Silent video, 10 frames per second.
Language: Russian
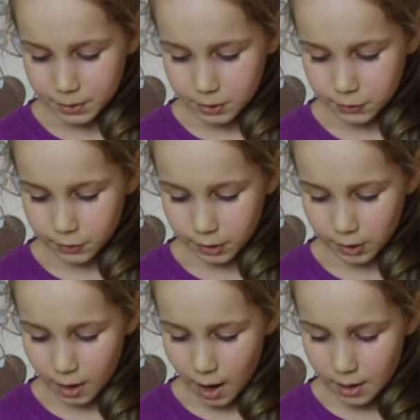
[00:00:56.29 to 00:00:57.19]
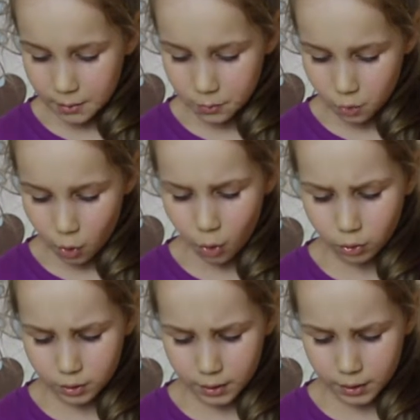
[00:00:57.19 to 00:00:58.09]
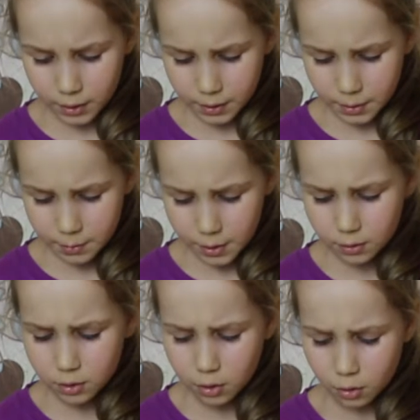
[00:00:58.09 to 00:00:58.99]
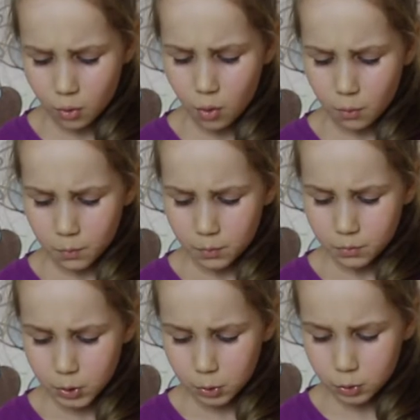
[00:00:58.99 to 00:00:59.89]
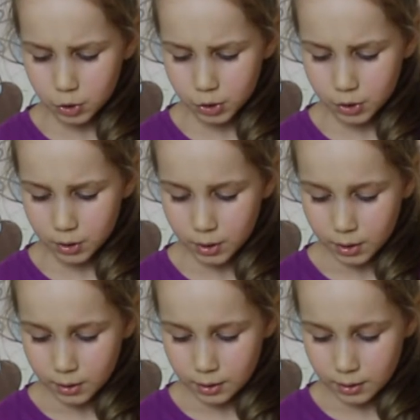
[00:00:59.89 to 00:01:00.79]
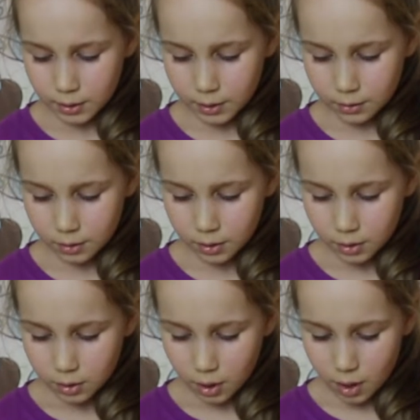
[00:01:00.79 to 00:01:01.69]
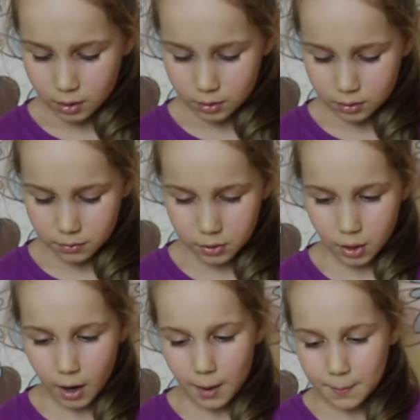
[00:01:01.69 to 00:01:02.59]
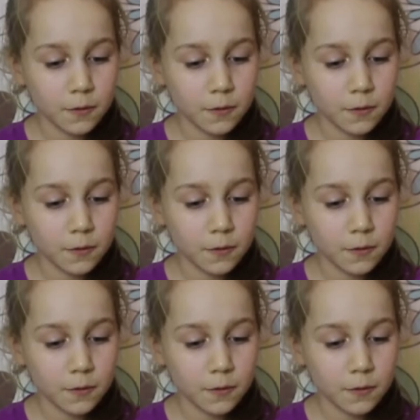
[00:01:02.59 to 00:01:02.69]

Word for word: Сверкали молнии, гремел гром – Дождь лил, как из ведра.